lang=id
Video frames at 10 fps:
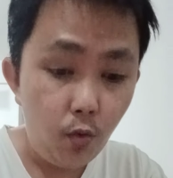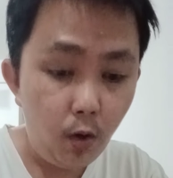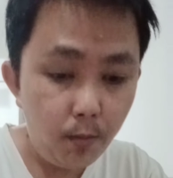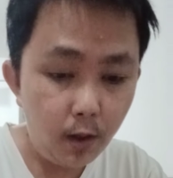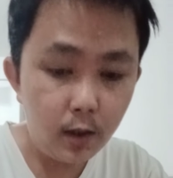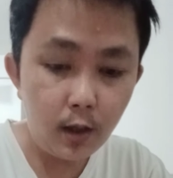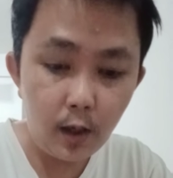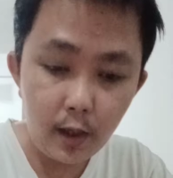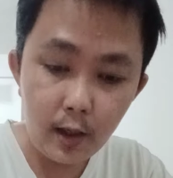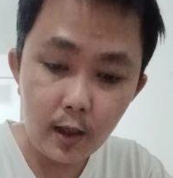Wabah
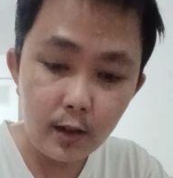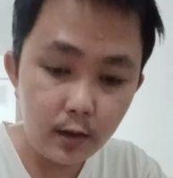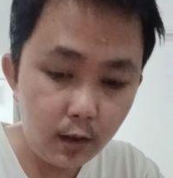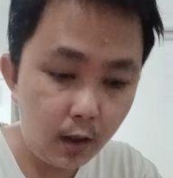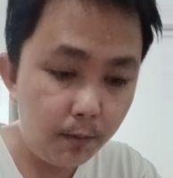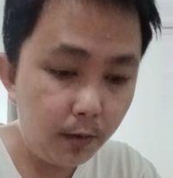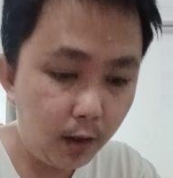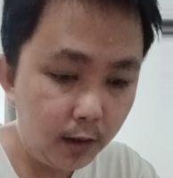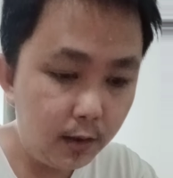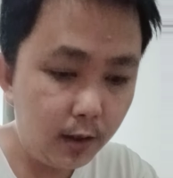kekeringan tengah
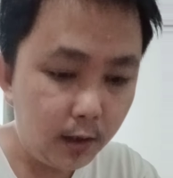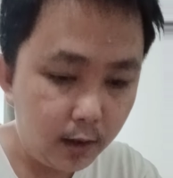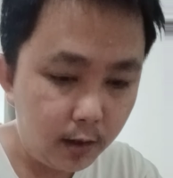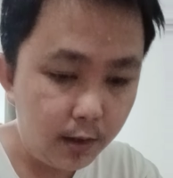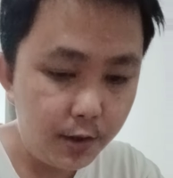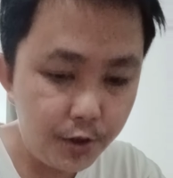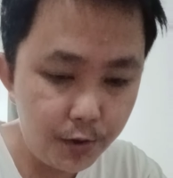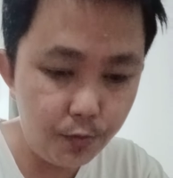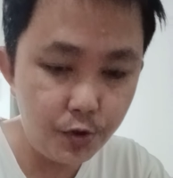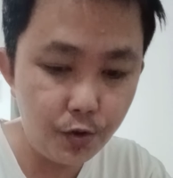melanda,
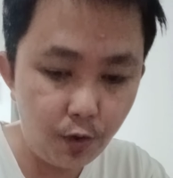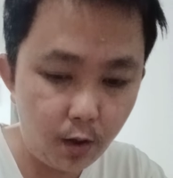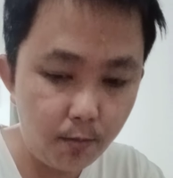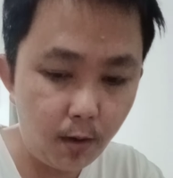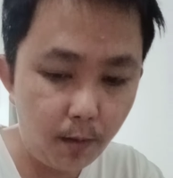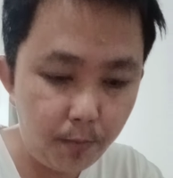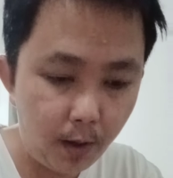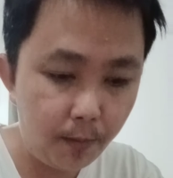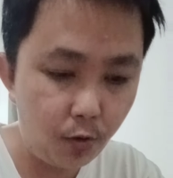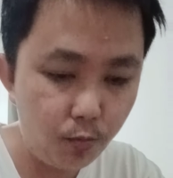sebut seorang
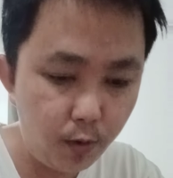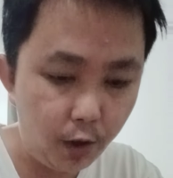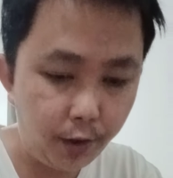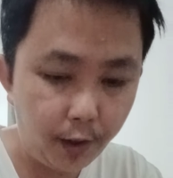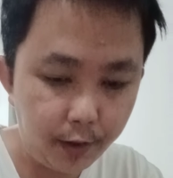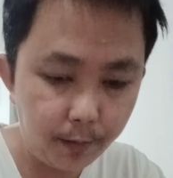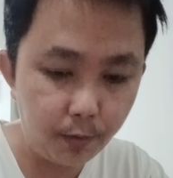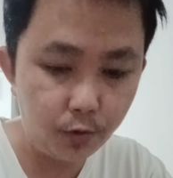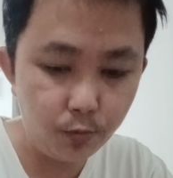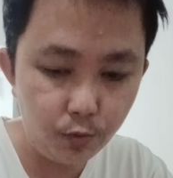bapak parubaya yang
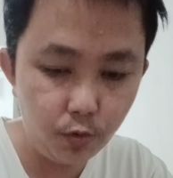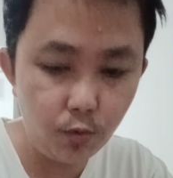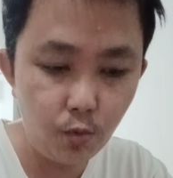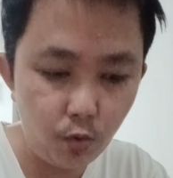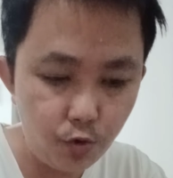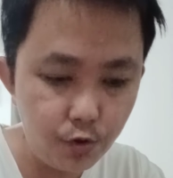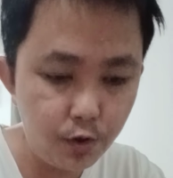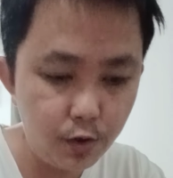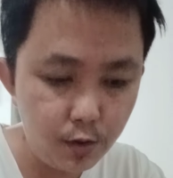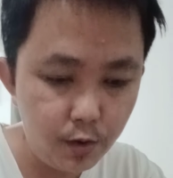bertubuh
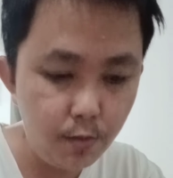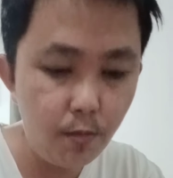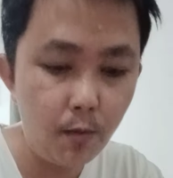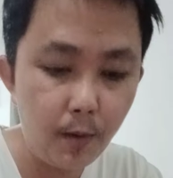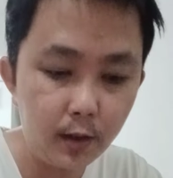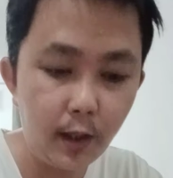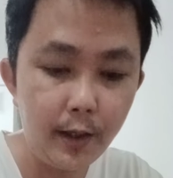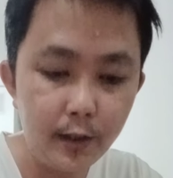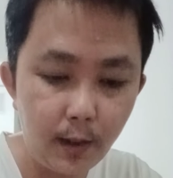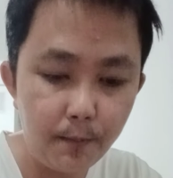kurus, bermata
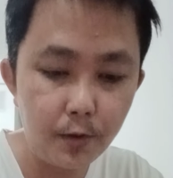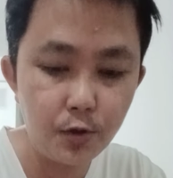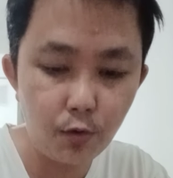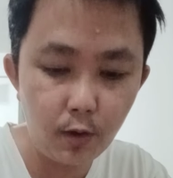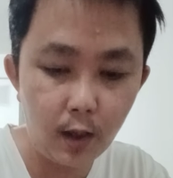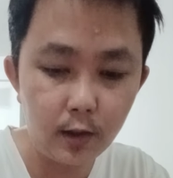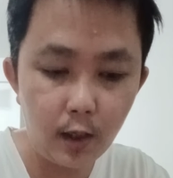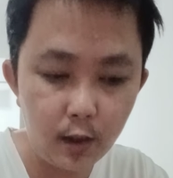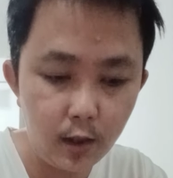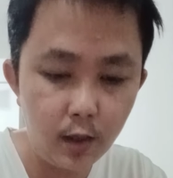hitam
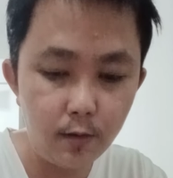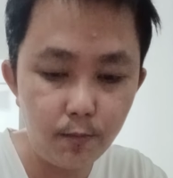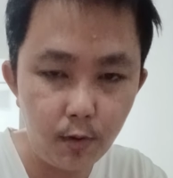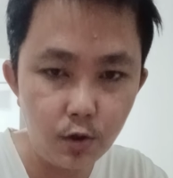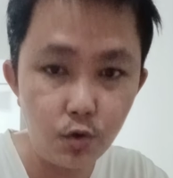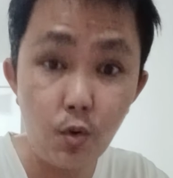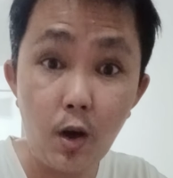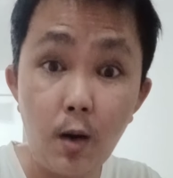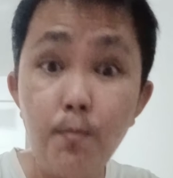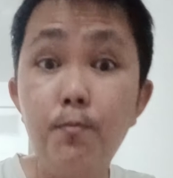kecoklatan dan
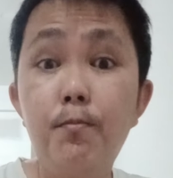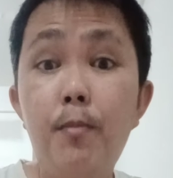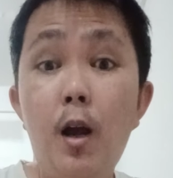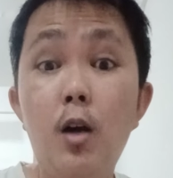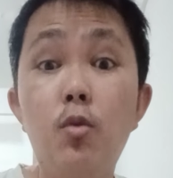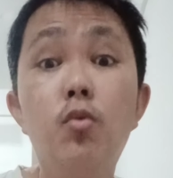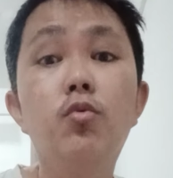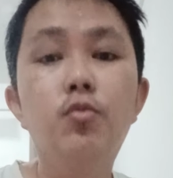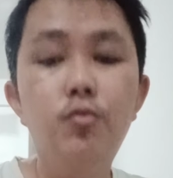bersuara parau.